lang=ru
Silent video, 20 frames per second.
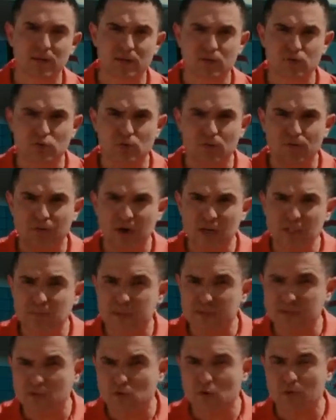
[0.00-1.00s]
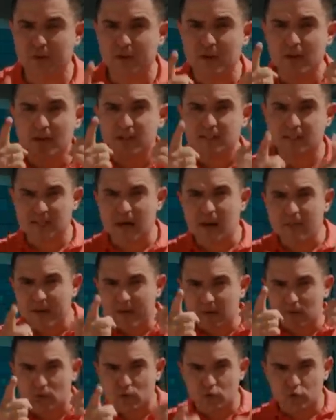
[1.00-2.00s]
для того, чтобы вас познакомить с
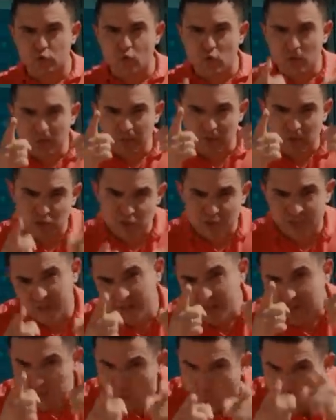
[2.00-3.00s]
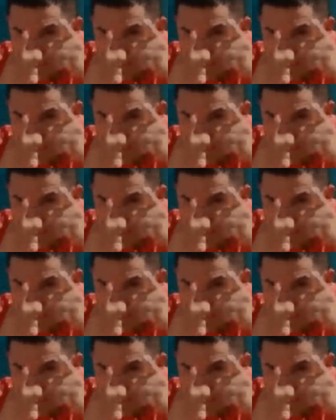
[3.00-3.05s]
самой крутой машиной на